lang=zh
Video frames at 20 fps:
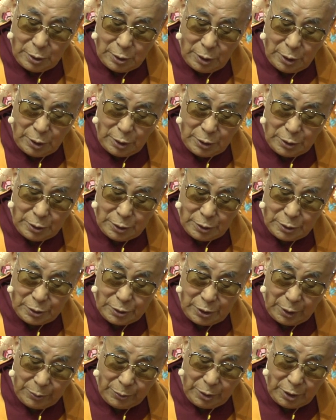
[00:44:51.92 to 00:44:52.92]
以龙树
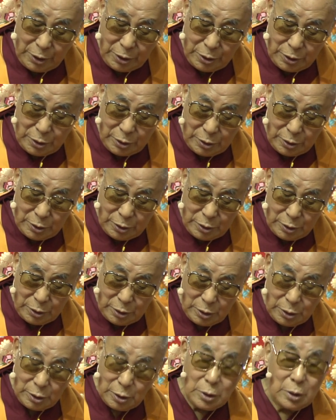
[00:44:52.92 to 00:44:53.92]
菩萨的
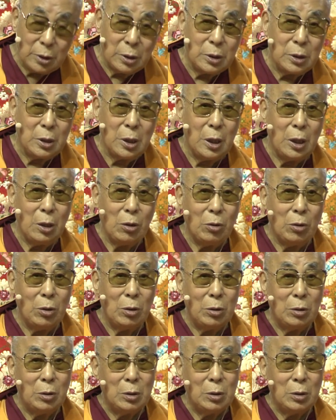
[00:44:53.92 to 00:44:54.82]
解说来讲的话呢，